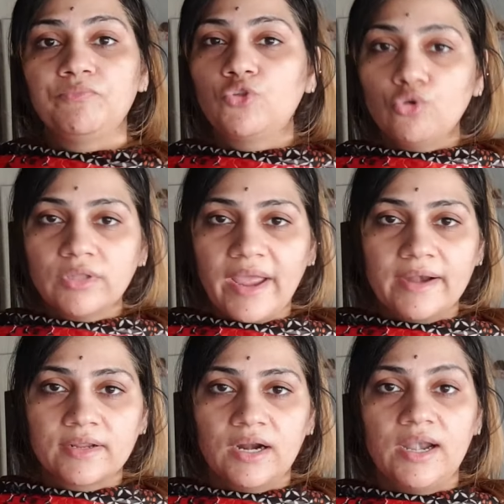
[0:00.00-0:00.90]
दूध
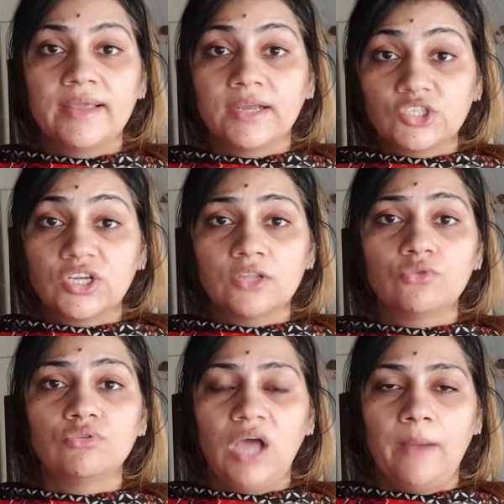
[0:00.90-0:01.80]
ऐड कर लें कच्चा
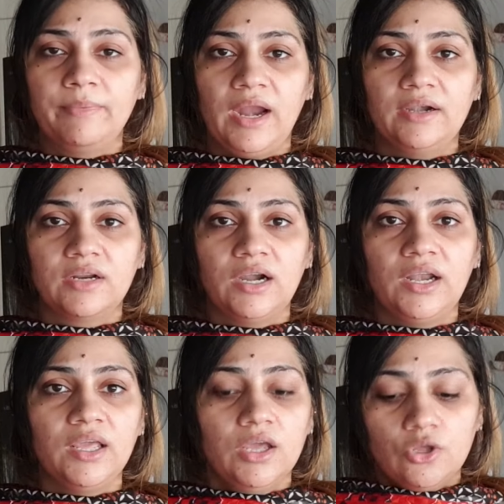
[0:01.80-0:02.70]
दूध आप ऐड कर
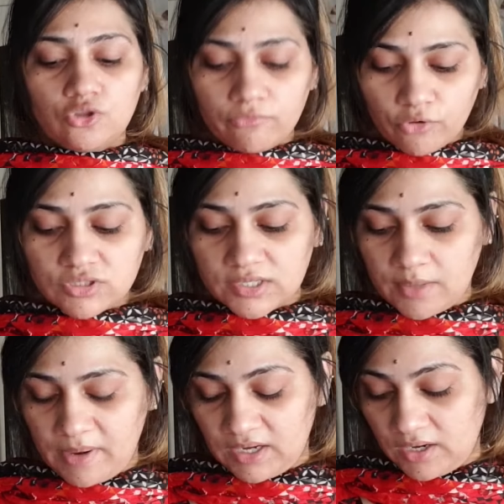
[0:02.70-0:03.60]
लें तो वो ज्यादा
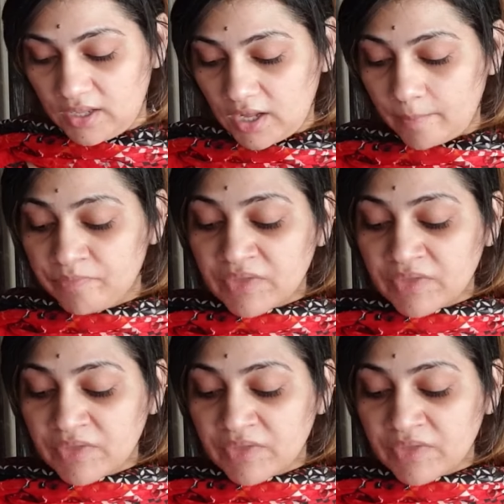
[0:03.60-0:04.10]
बेटर रहेगा